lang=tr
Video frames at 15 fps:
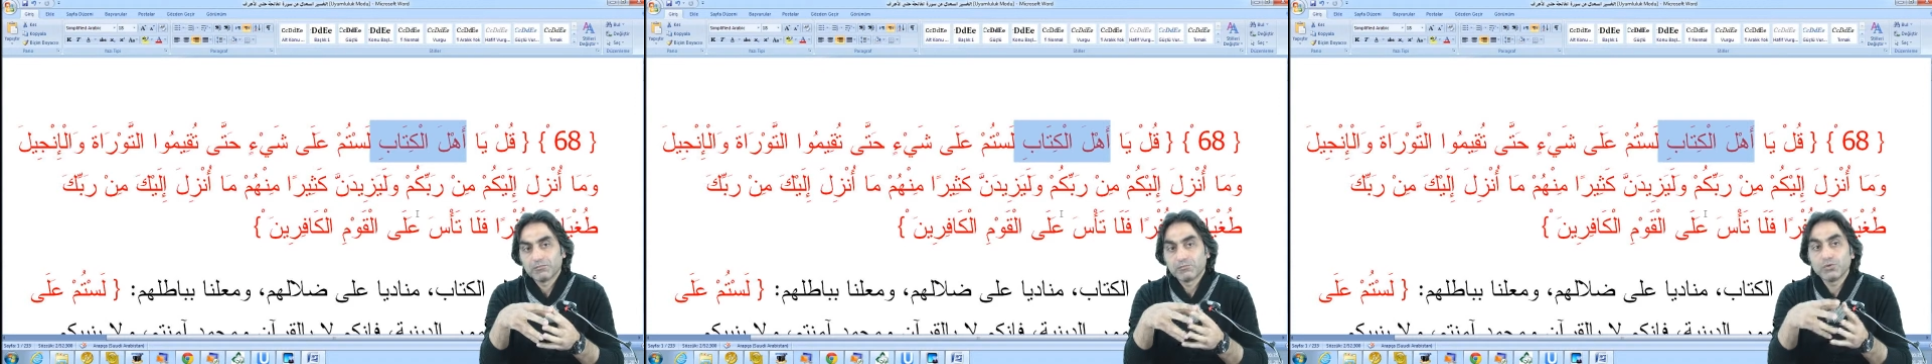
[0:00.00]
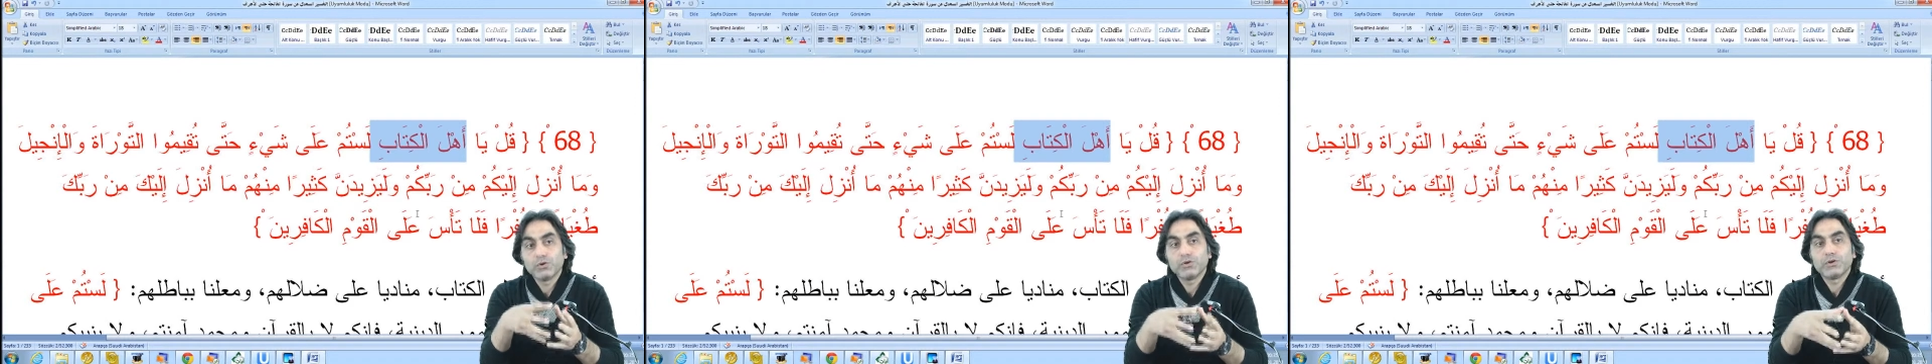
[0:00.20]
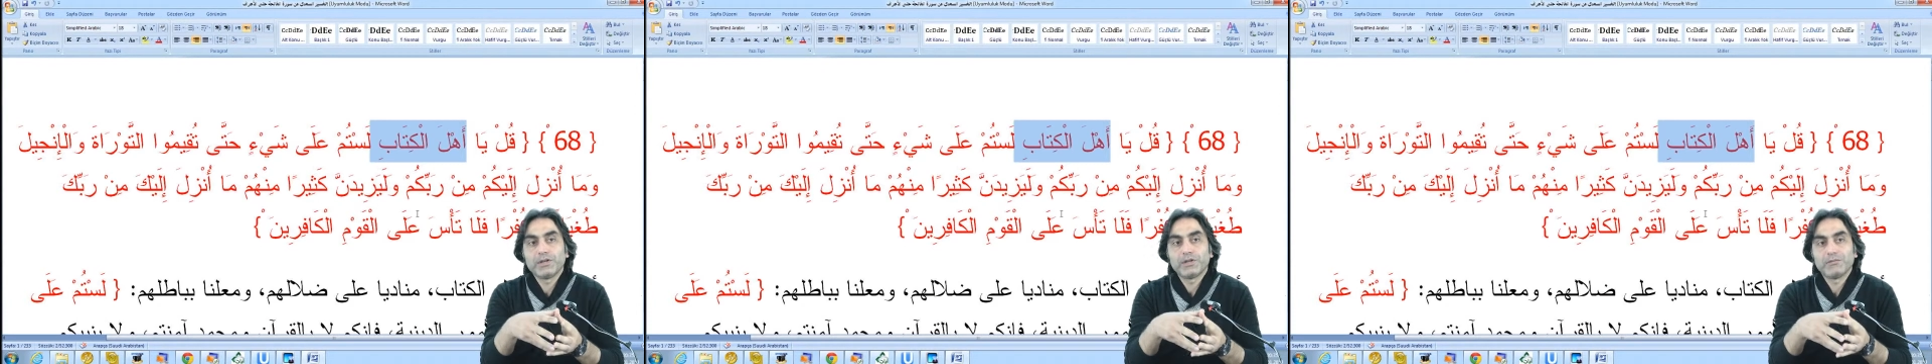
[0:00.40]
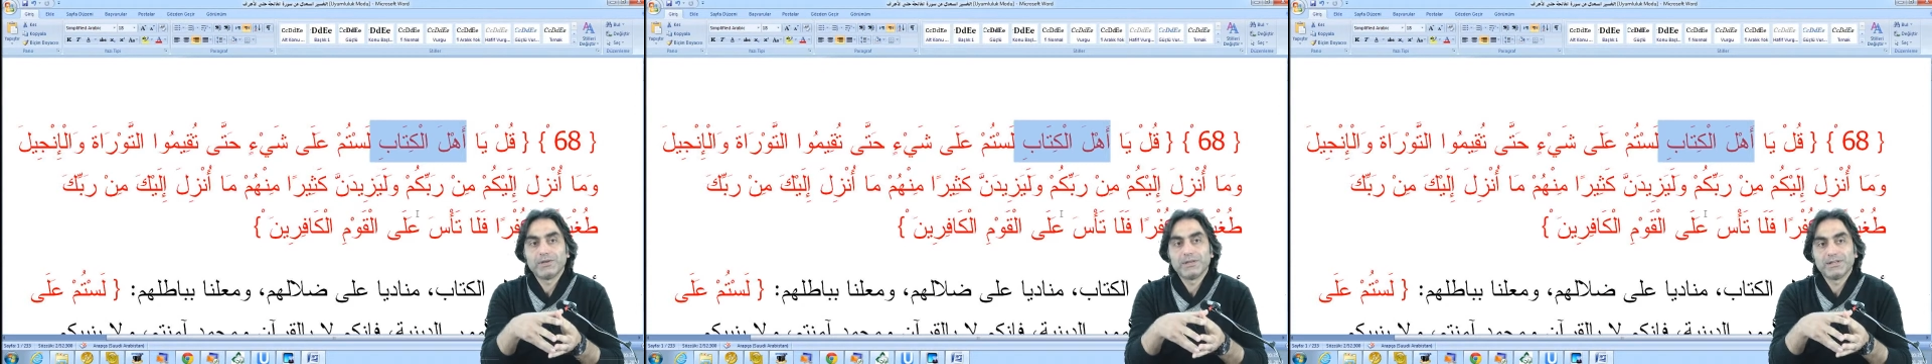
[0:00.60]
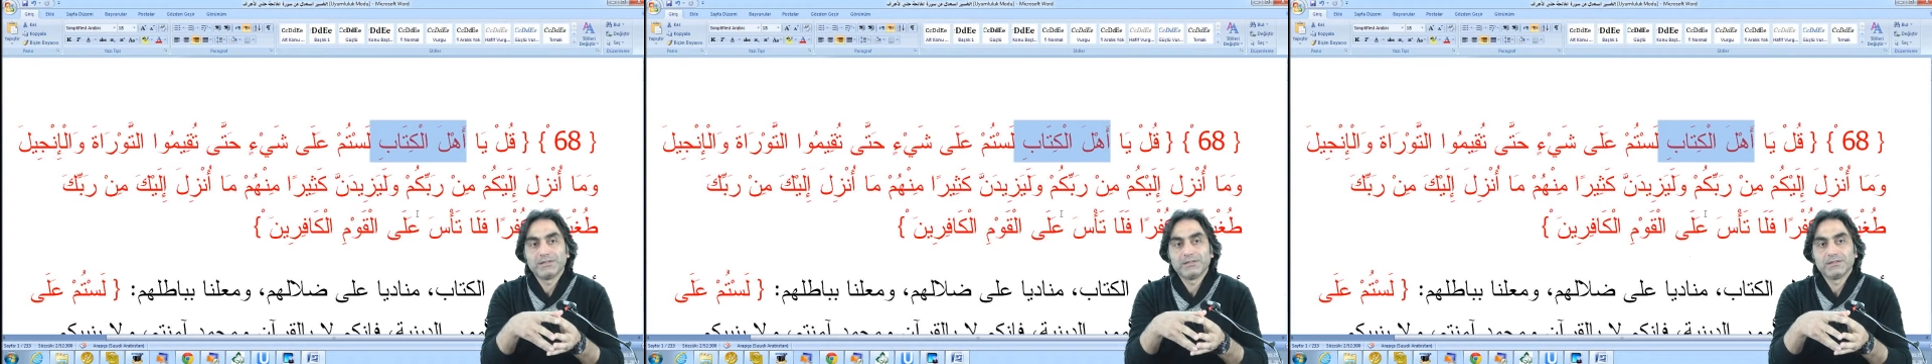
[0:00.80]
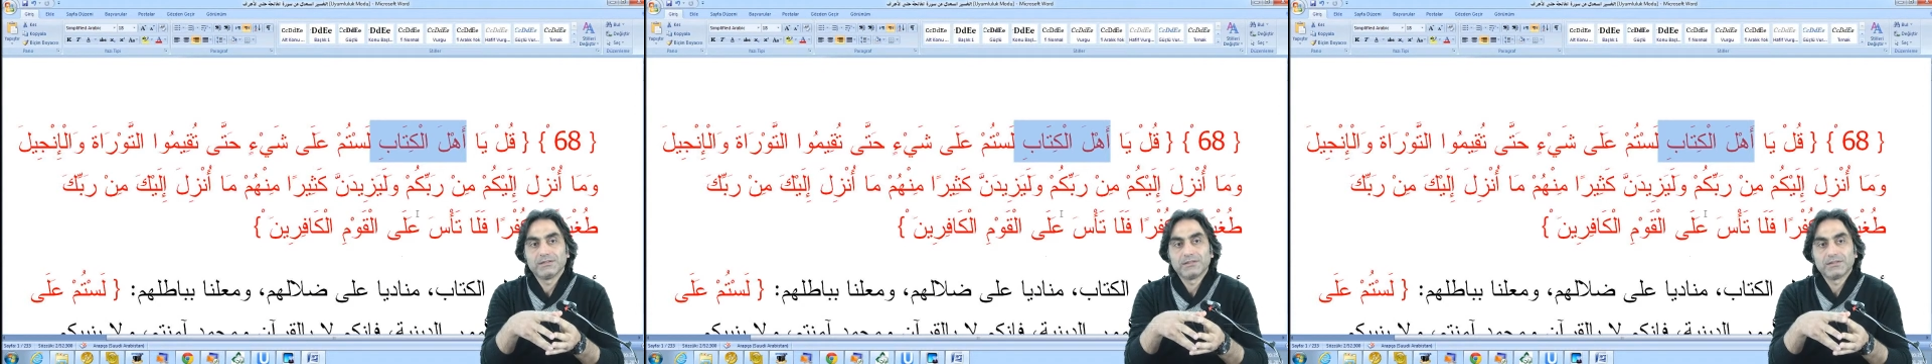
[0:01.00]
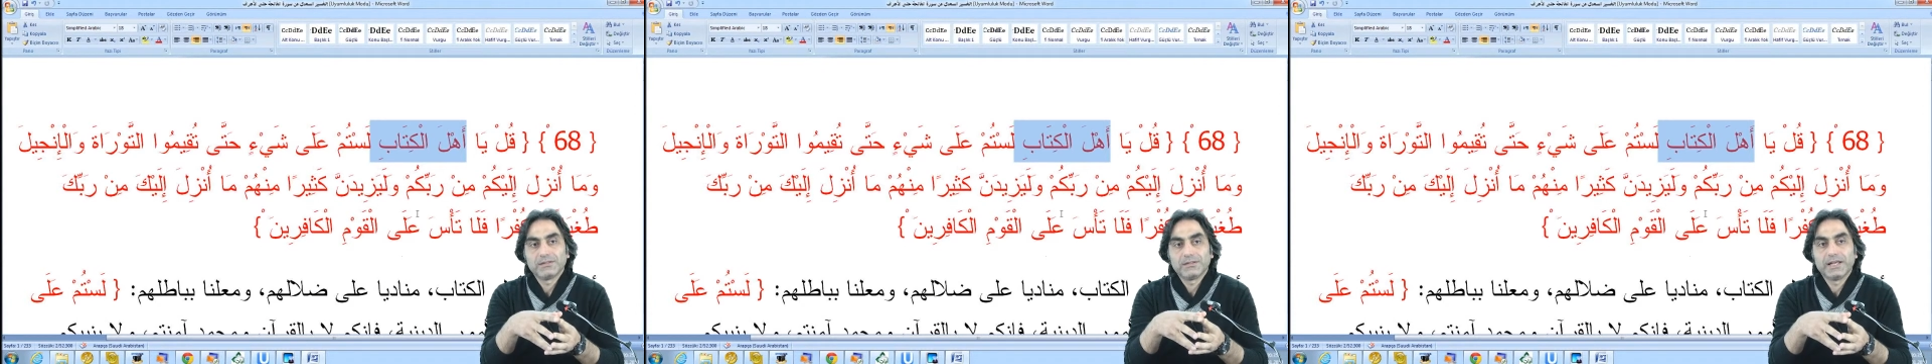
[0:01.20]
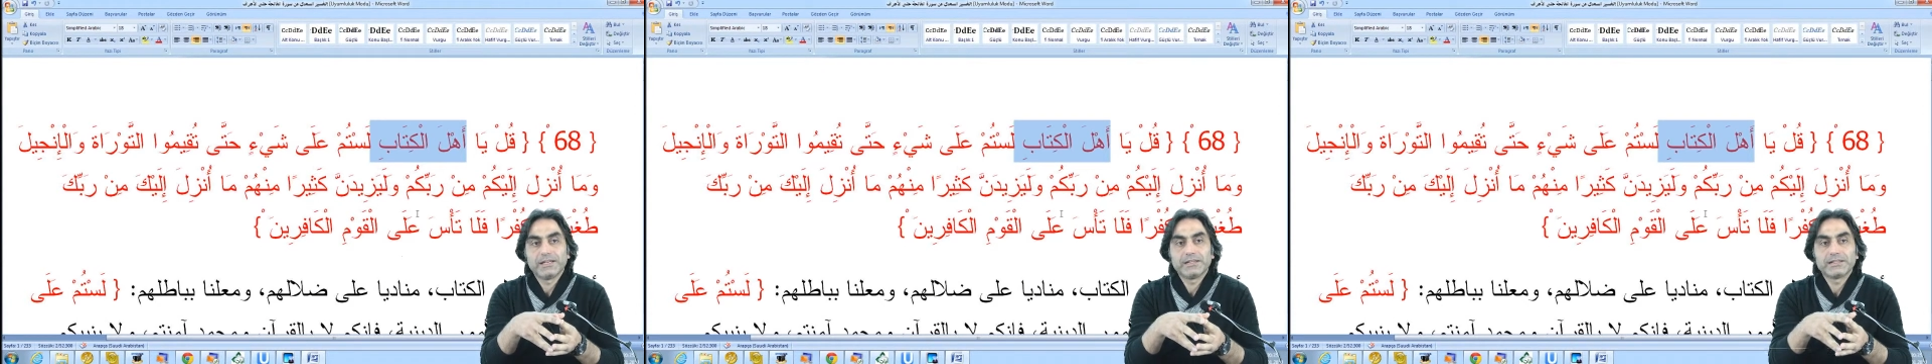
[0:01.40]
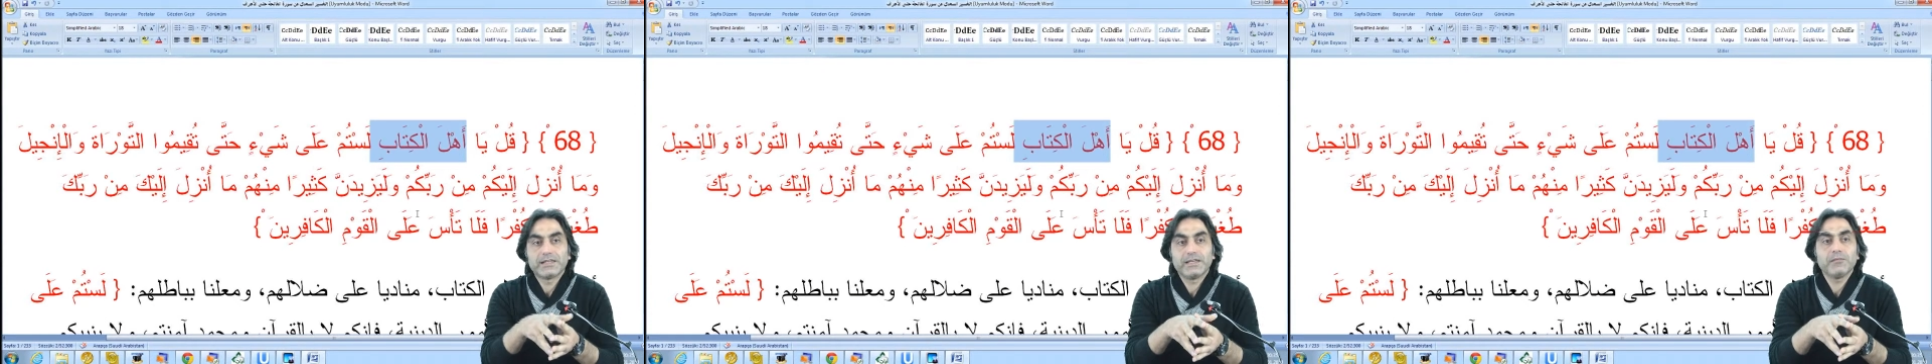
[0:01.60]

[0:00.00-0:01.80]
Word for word: Bu önemli. Yani